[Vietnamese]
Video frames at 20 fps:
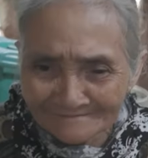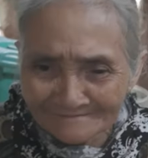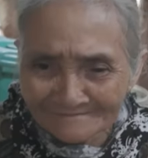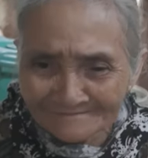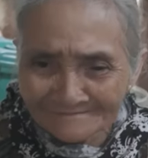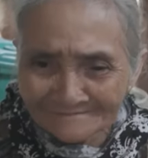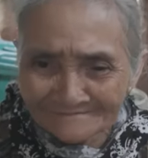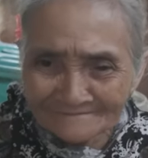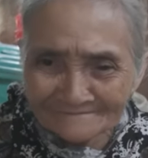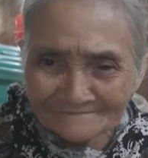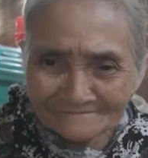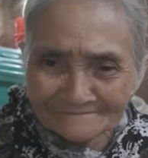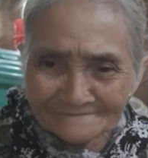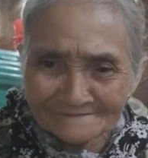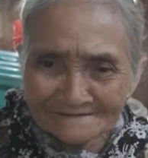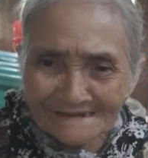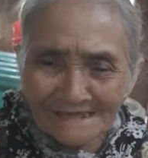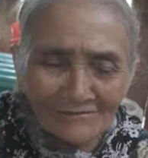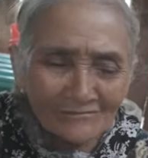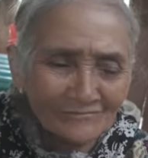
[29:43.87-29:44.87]
Dạ.
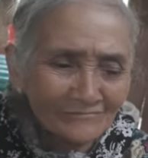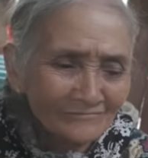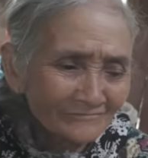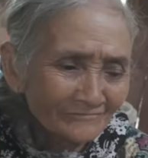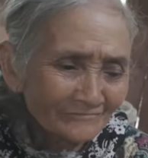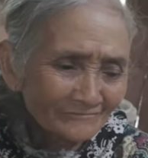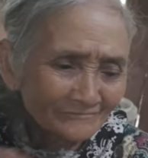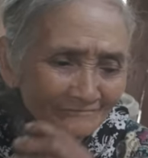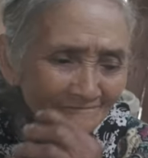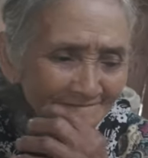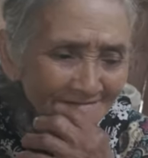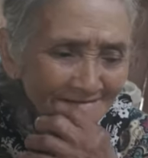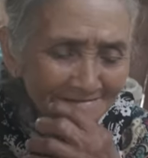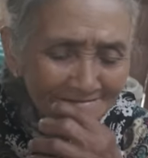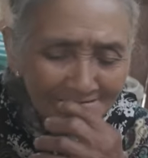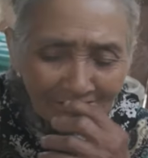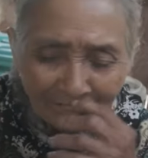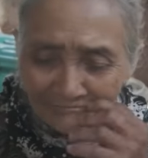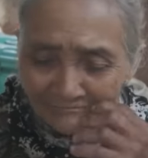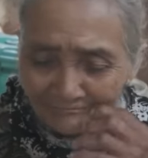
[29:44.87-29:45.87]
Đau
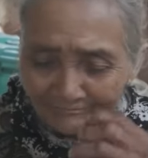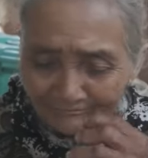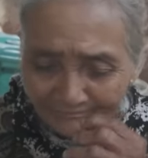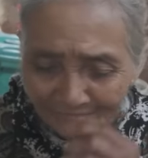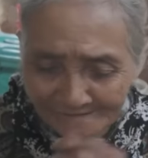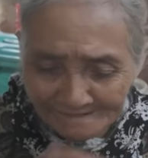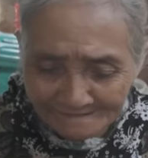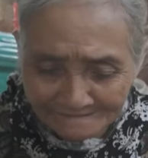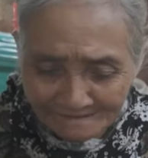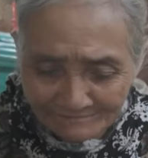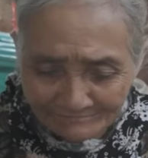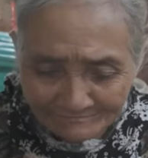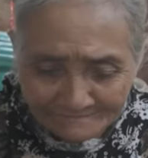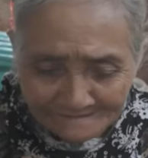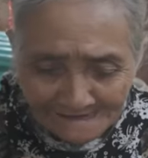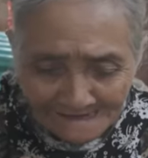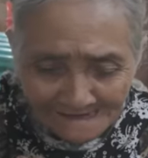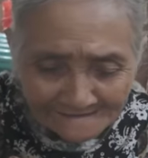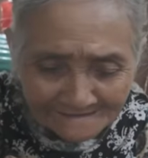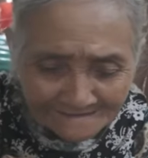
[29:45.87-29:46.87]
miếng, đau
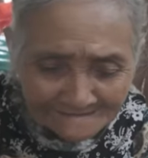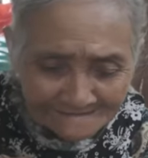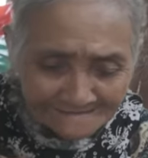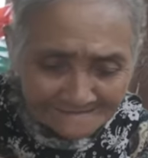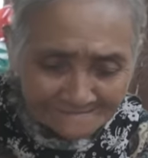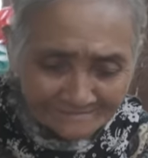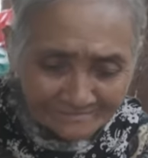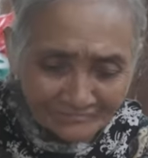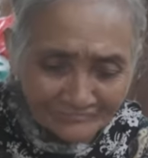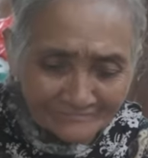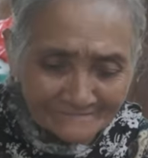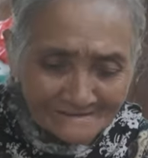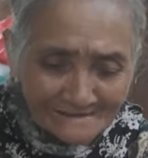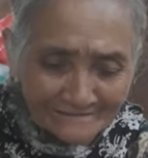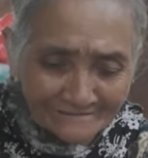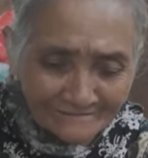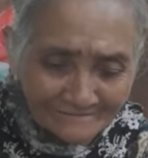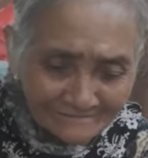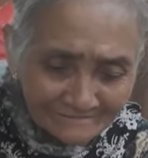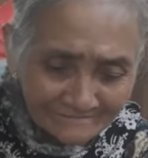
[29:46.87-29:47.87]
răng này, không
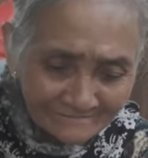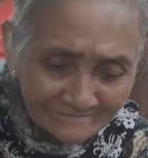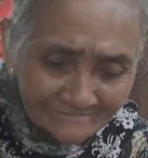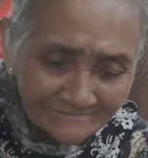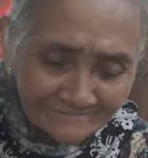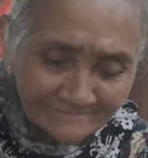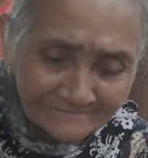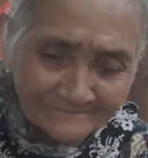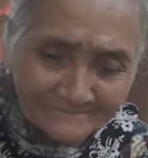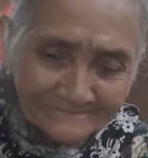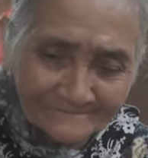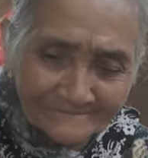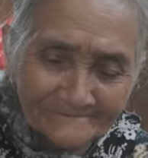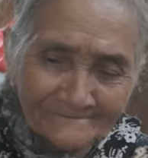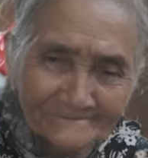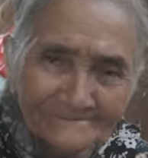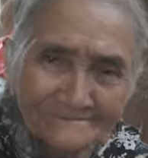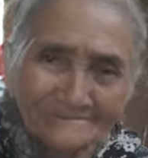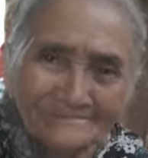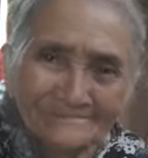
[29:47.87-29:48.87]
răng nữa. Đau
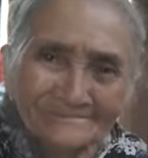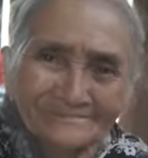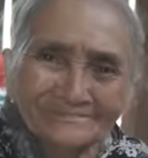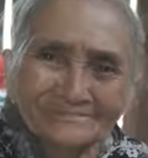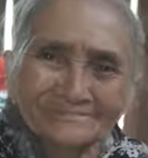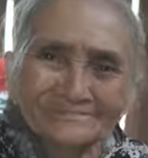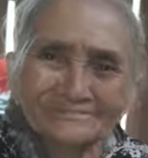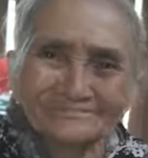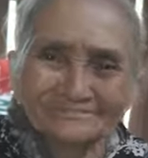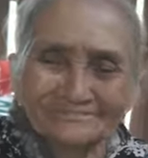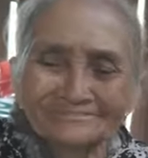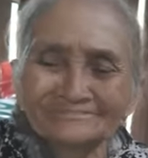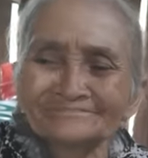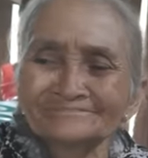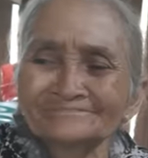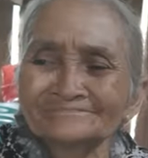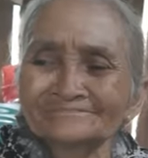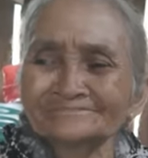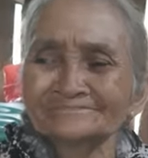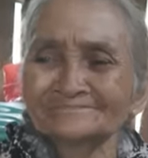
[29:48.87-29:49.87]
răng là ăn không được.
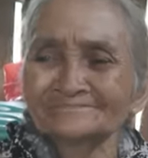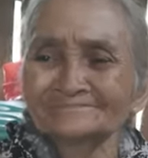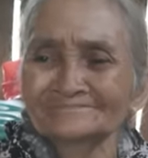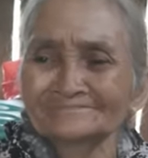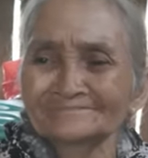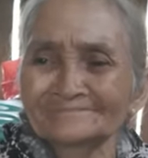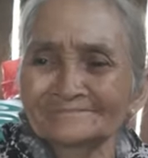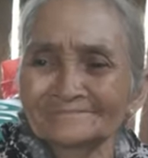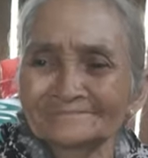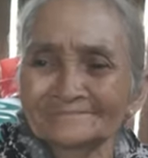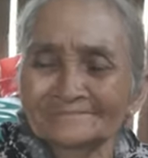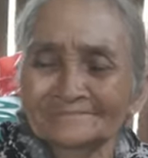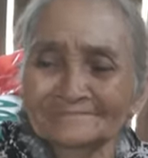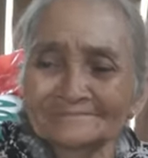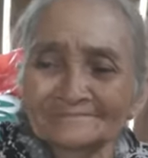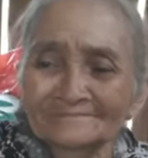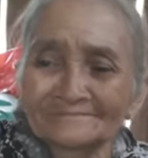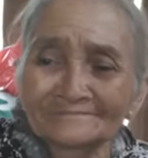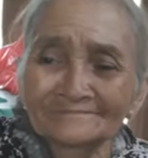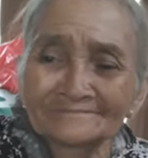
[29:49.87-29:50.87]
Ừ. Dạ.
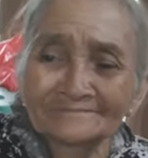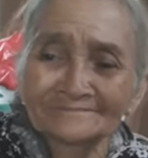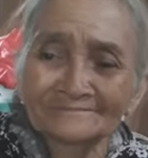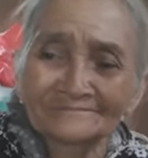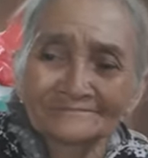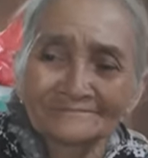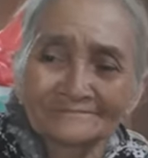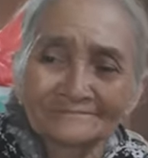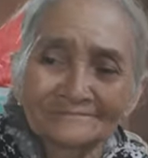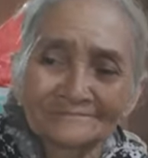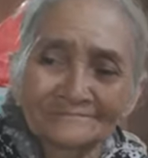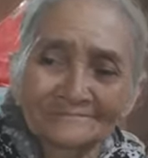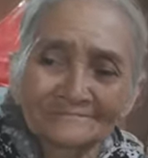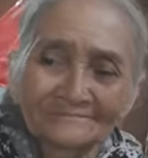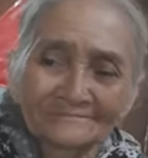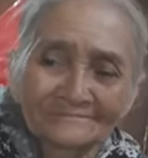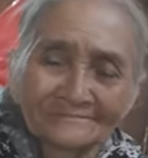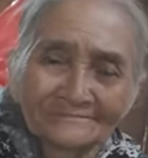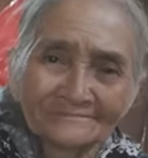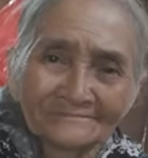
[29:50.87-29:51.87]

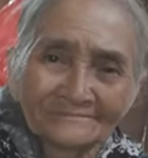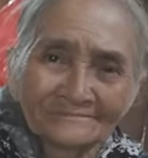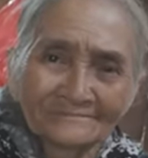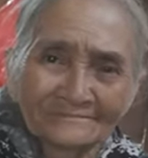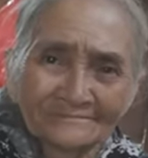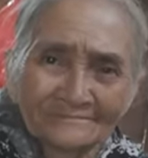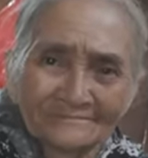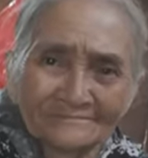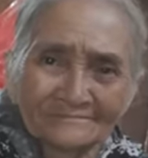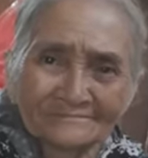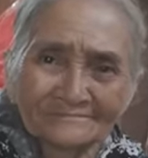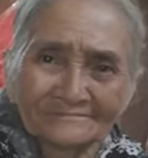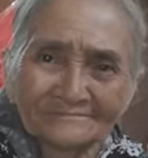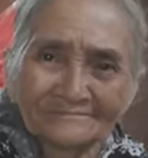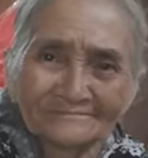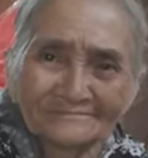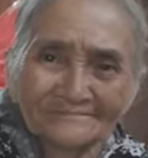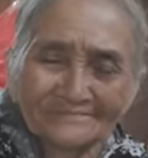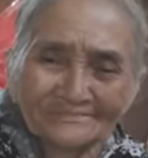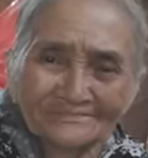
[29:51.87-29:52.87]
Rồi bà ngủ trên
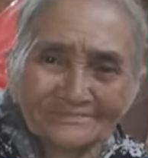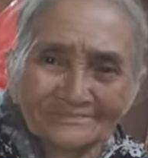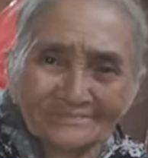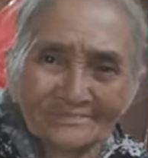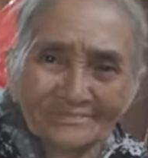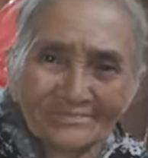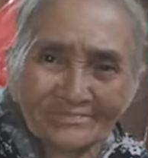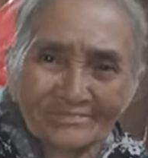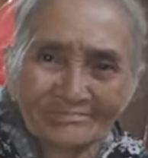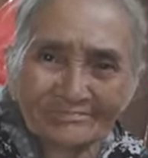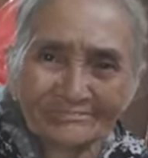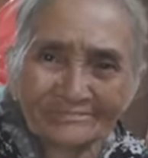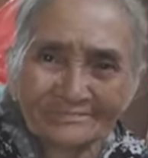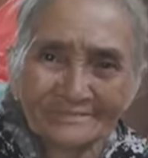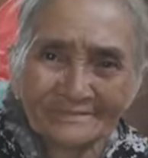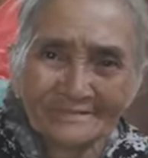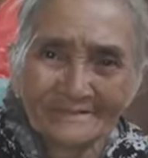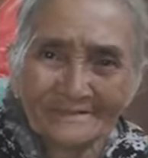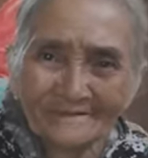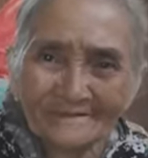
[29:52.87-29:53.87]
đây là tối là bà
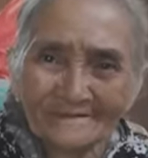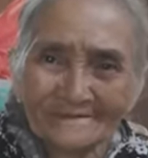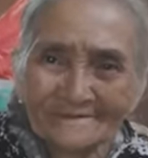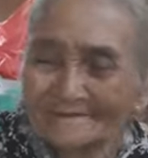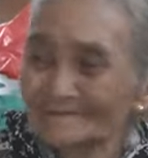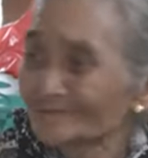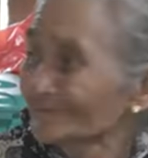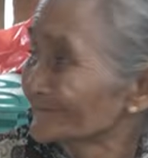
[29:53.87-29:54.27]
trải cái nệm